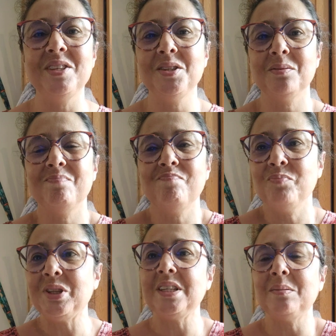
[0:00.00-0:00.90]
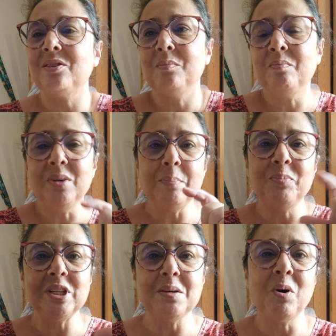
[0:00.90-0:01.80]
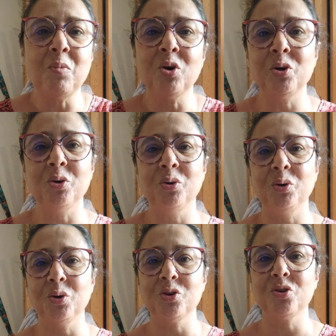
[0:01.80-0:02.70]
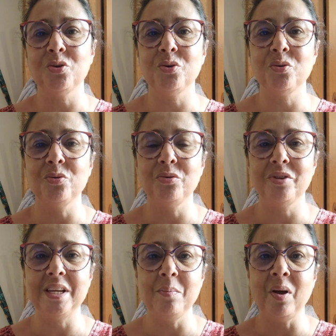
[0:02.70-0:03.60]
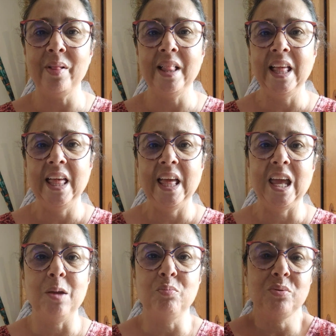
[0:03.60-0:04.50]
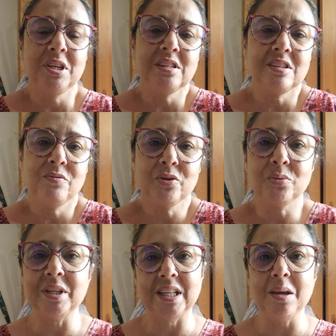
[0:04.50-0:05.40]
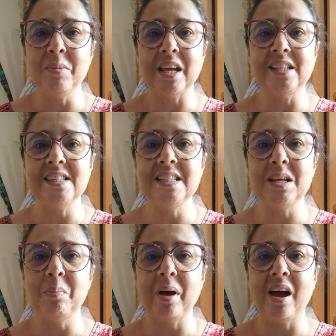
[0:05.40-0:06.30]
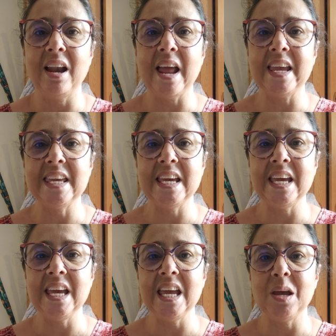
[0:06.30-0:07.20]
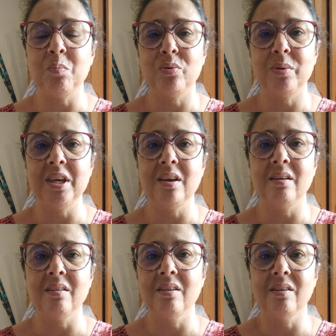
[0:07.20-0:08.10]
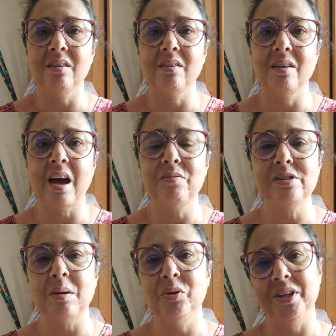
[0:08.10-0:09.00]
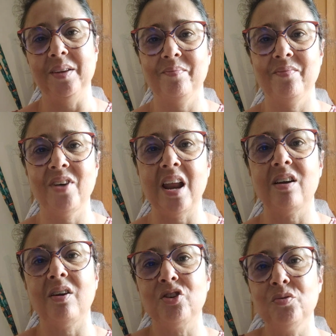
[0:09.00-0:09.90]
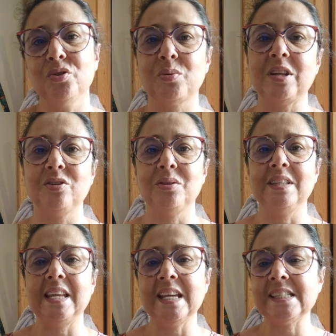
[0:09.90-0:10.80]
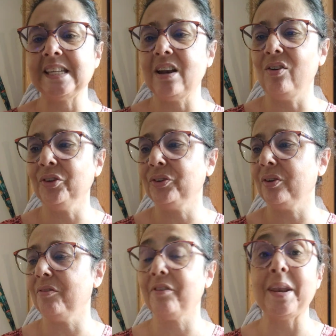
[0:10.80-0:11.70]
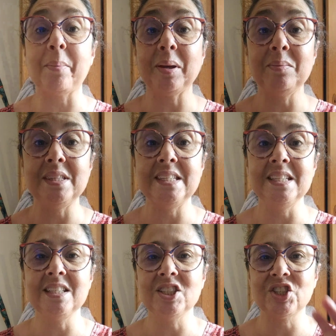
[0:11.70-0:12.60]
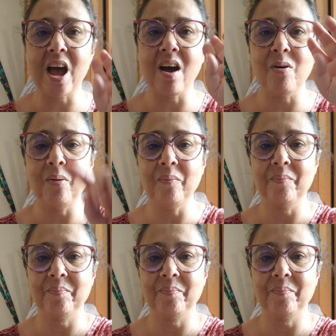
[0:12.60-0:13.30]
petites, les petits moments que, que, je vous filme. Et puis, si vous le souhaitez, eh bien n'hésitez pas à liker et puis euh, à vous abonner. Voilà, je vous souhaite une excellente fin d'après-midi. Ciao